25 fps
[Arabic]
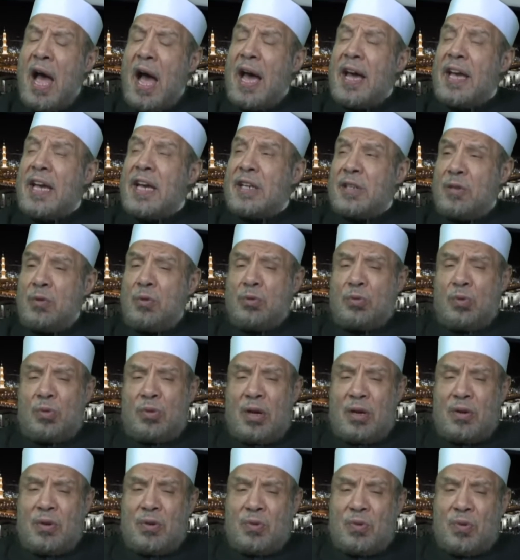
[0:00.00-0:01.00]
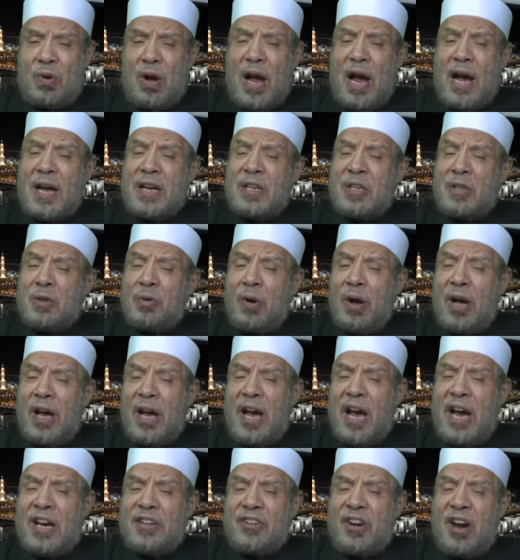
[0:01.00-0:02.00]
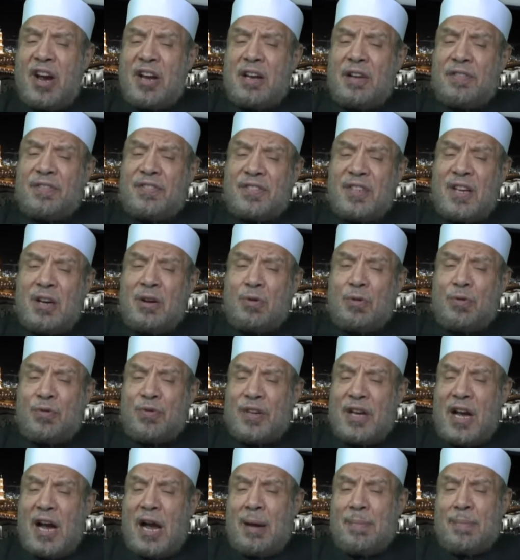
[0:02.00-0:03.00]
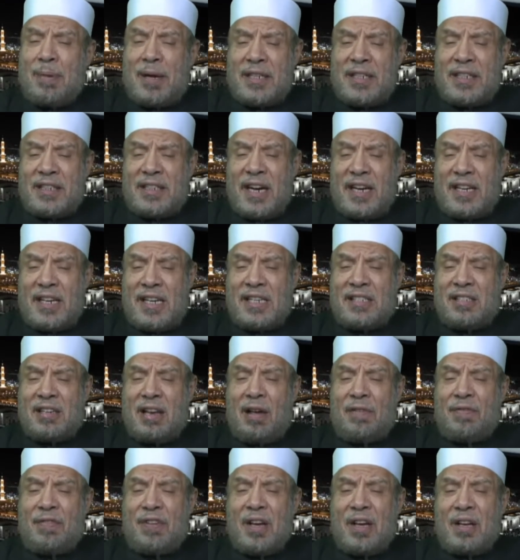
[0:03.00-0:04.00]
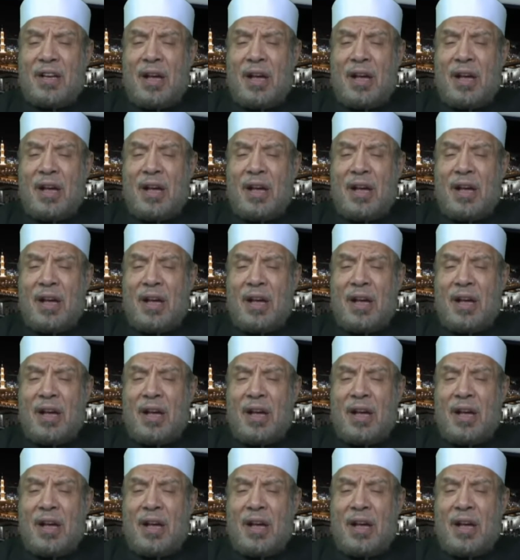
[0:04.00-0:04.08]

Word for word: أيجوز له أن يؤايا نفسه في عمل كنيسة في